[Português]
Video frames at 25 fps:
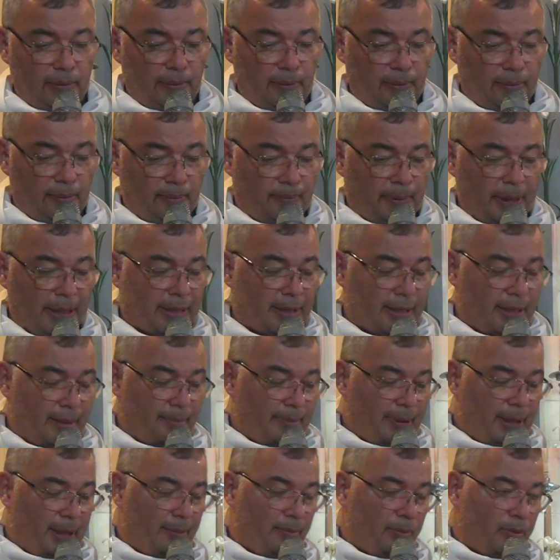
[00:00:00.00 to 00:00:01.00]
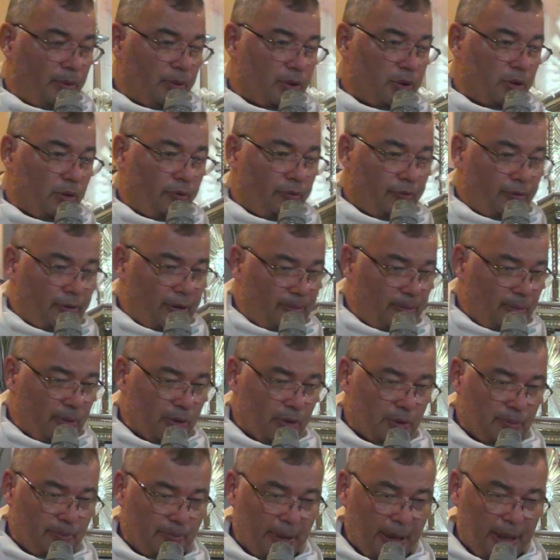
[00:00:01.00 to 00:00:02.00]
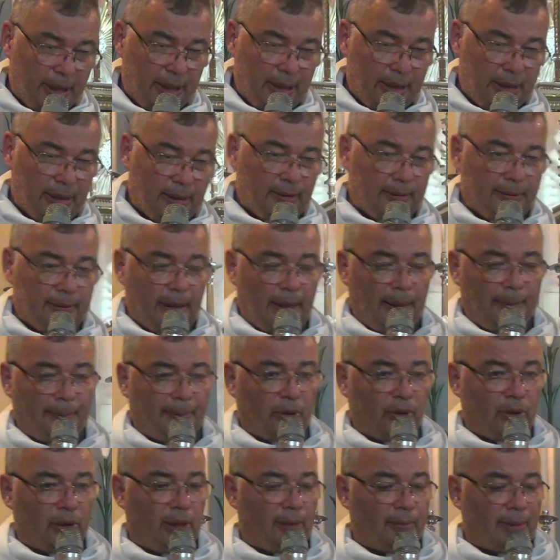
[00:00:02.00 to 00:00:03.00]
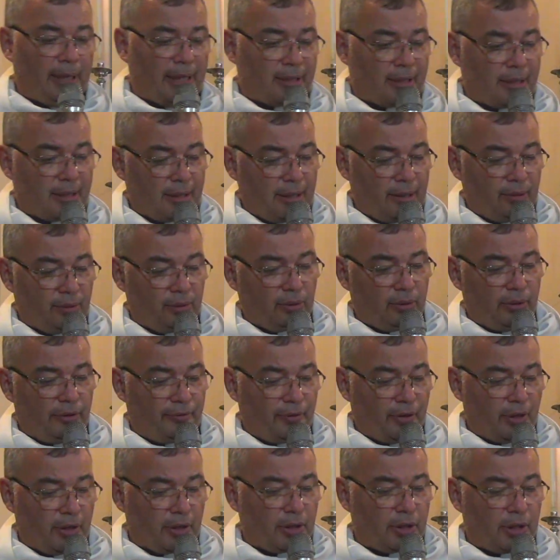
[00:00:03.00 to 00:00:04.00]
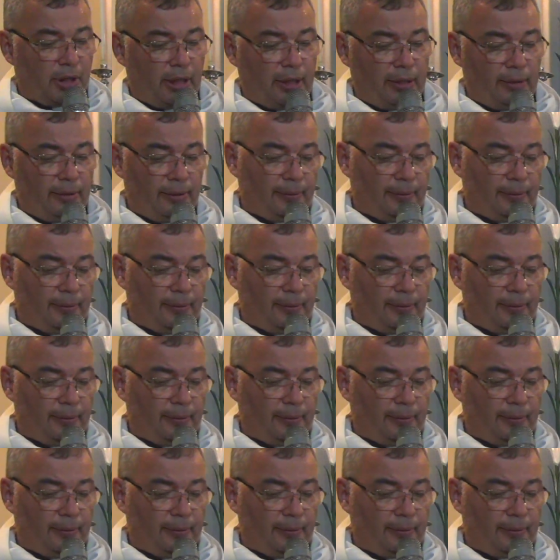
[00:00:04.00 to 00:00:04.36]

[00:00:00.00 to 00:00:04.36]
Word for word: percebemos, ouvimos bem a proclamação do Evangelho,